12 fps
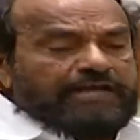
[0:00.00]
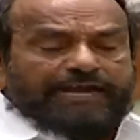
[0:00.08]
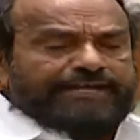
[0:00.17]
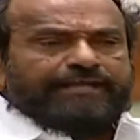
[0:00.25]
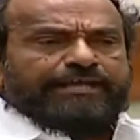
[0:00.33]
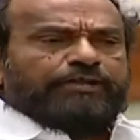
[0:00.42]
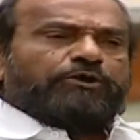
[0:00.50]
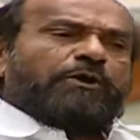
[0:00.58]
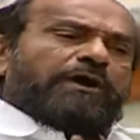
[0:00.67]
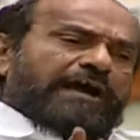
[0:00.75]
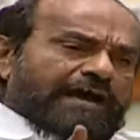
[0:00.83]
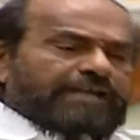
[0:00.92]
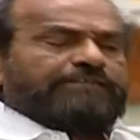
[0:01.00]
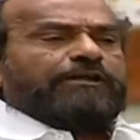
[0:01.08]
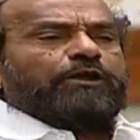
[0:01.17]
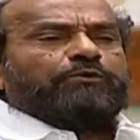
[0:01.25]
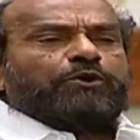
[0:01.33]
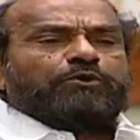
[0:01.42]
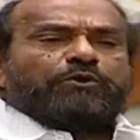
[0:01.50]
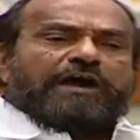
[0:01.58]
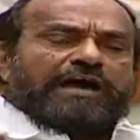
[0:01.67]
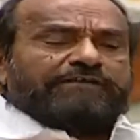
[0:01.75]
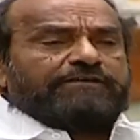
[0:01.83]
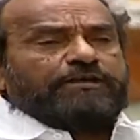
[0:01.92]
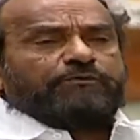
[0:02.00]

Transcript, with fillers: అంటే ఏదో ఐదు వేల కోట్లు ఆరు వేల